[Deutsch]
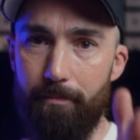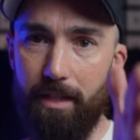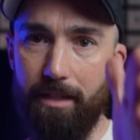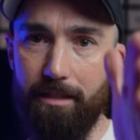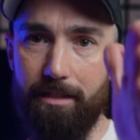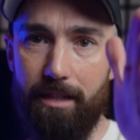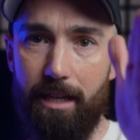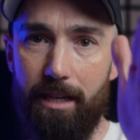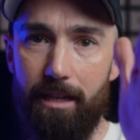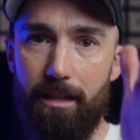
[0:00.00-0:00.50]
ja,
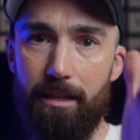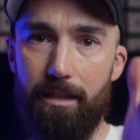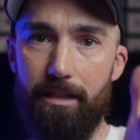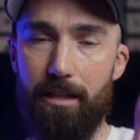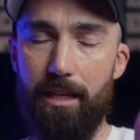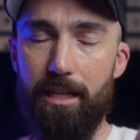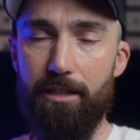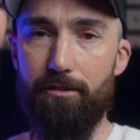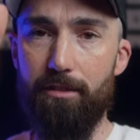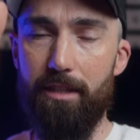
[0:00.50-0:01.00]

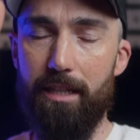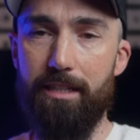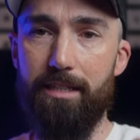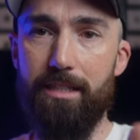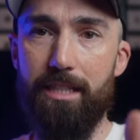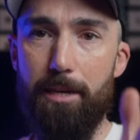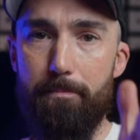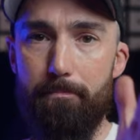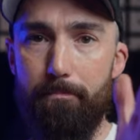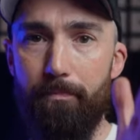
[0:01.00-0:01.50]
seitlich links und
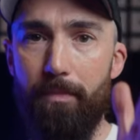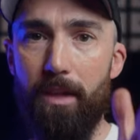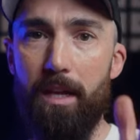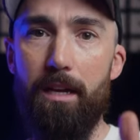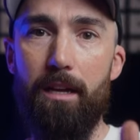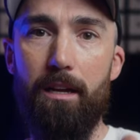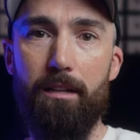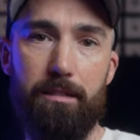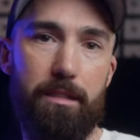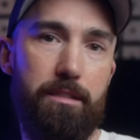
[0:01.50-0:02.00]
rechts kippen.
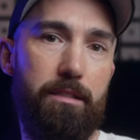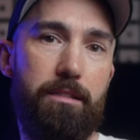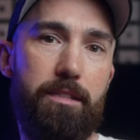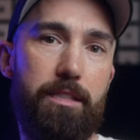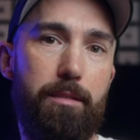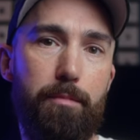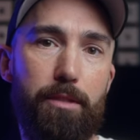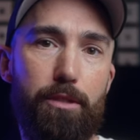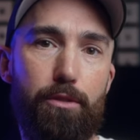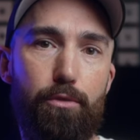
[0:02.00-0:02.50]
Das ist
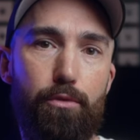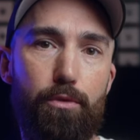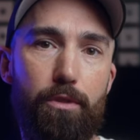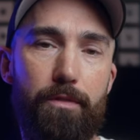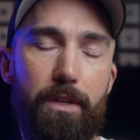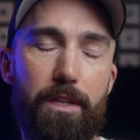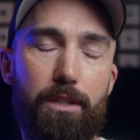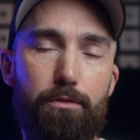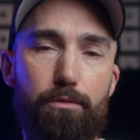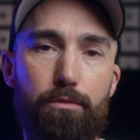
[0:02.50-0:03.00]
ziemlich
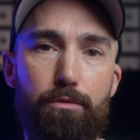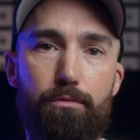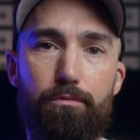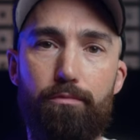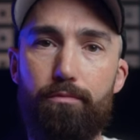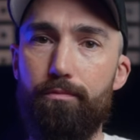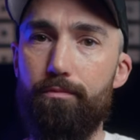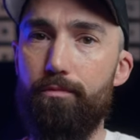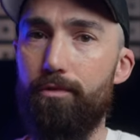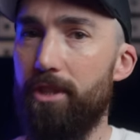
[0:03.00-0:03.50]
cool, wenn
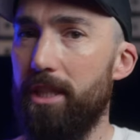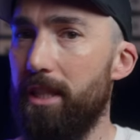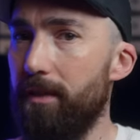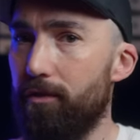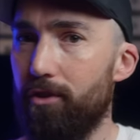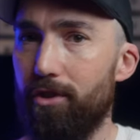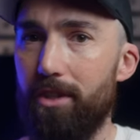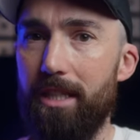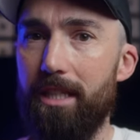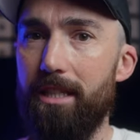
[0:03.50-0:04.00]
du
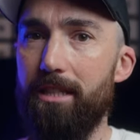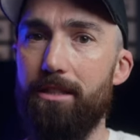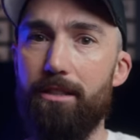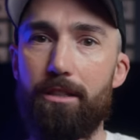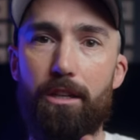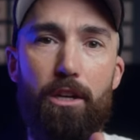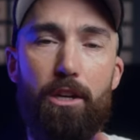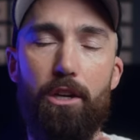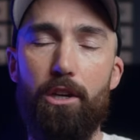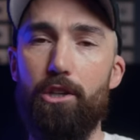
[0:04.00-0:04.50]
schief
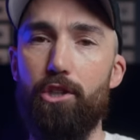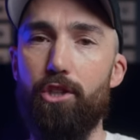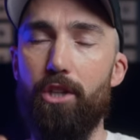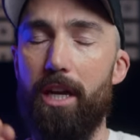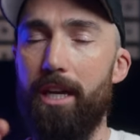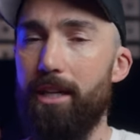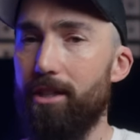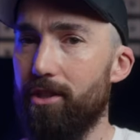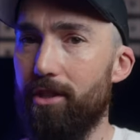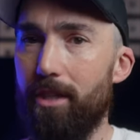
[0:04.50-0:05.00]
stehst,
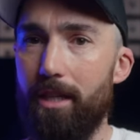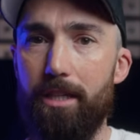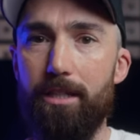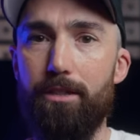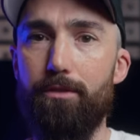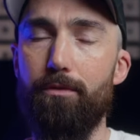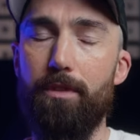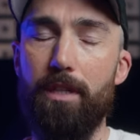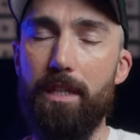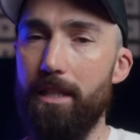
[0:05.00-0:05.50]
schräg
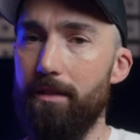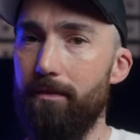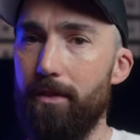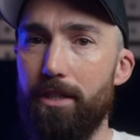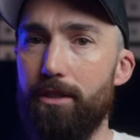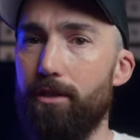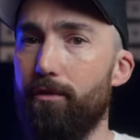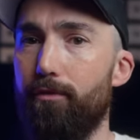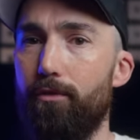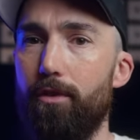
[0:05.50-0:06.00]
stehst oder irgendwie
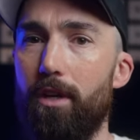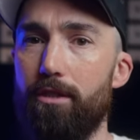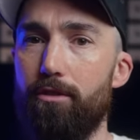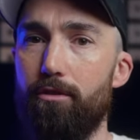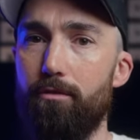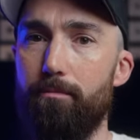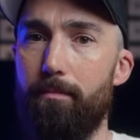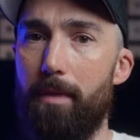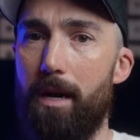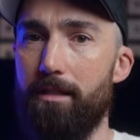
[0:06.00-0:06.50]
das Gefühl hast,
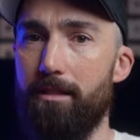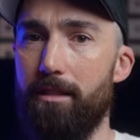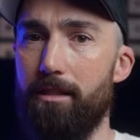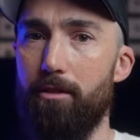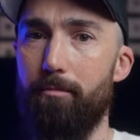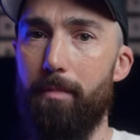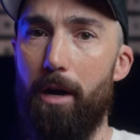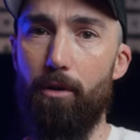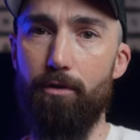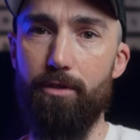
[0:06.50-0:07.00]
du magst das
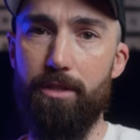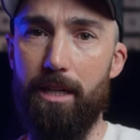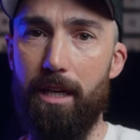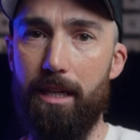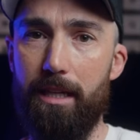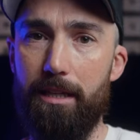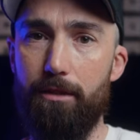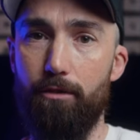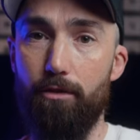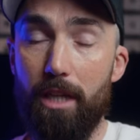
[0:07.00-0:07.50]
nochmal
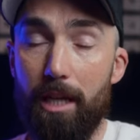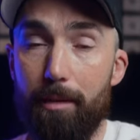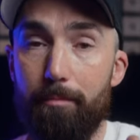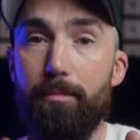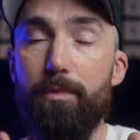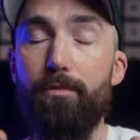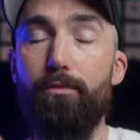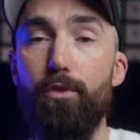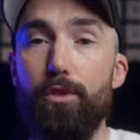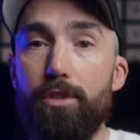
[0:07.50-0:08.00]
austarieren oder
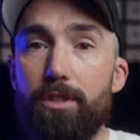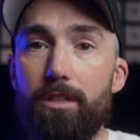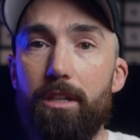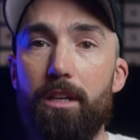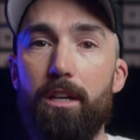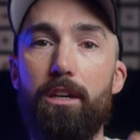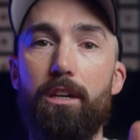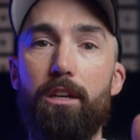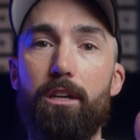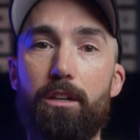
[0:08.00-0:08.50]
eben bewusst
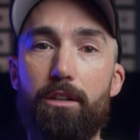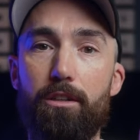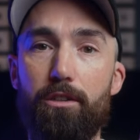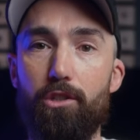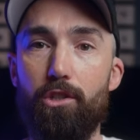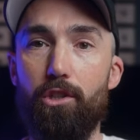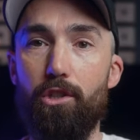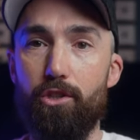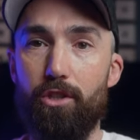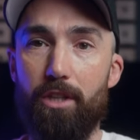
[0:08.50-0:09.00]

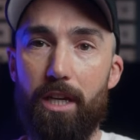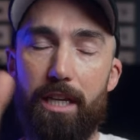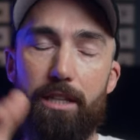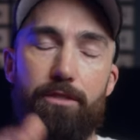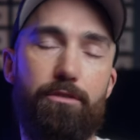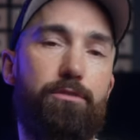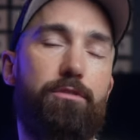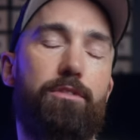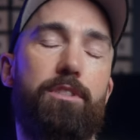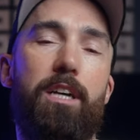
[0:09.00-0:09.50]
schräg
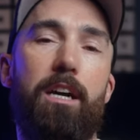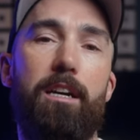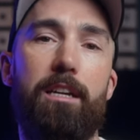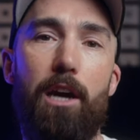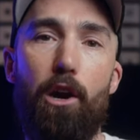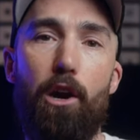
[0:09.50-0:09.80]
sozusagen